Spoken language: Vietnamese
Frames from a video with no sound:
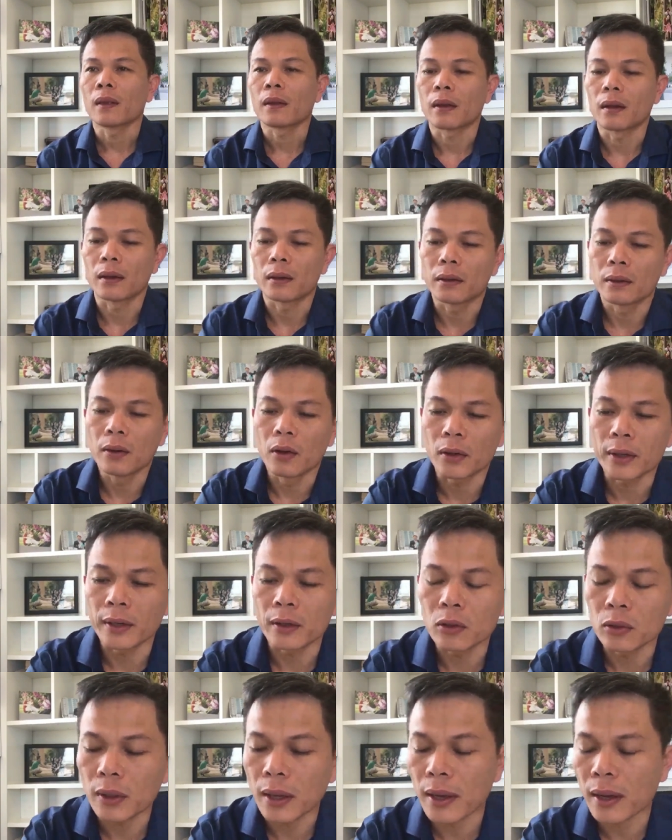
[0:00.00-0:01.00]
à, đôi khi
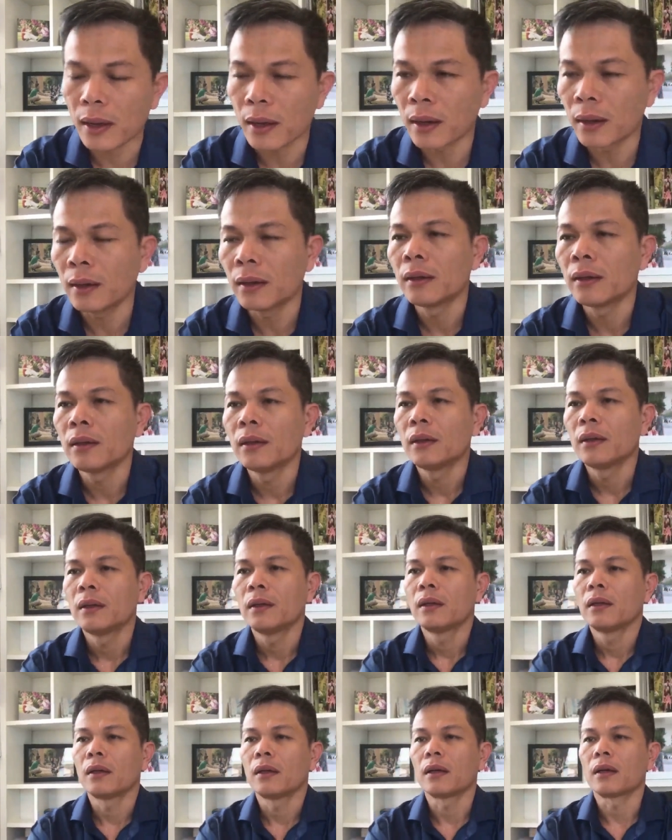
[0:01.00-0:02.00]
chúng ta
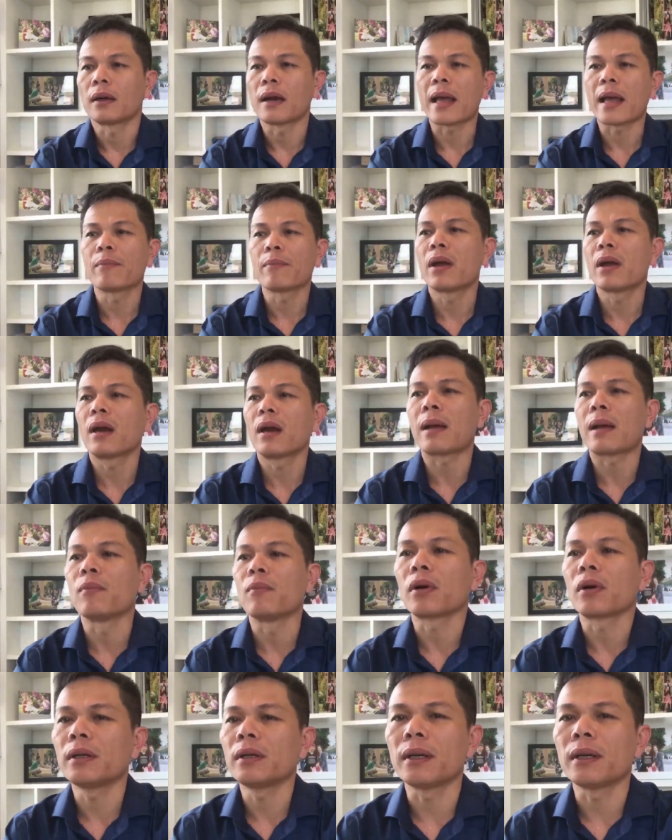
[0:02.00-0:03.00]
đam mê làm một
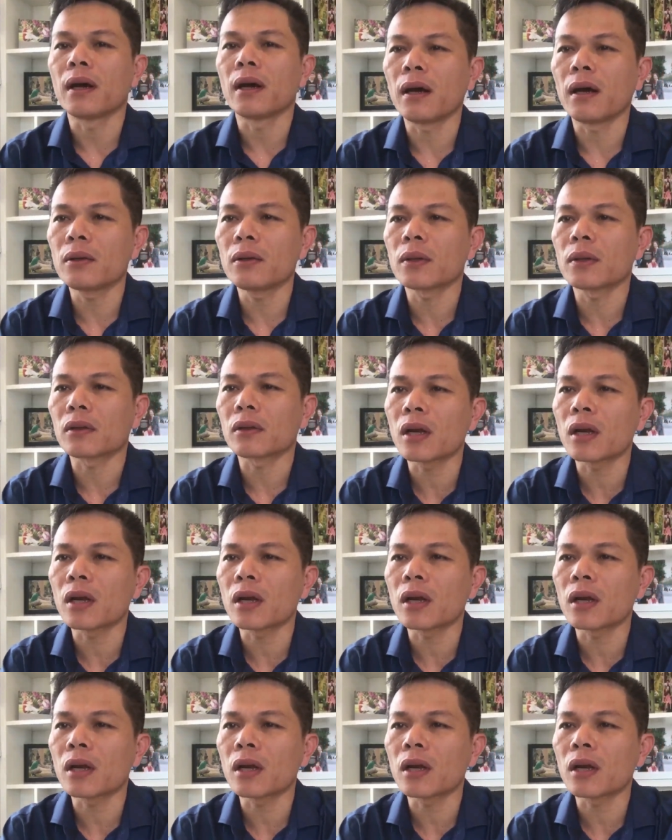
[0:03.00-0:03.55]
cái gì đó chúng ta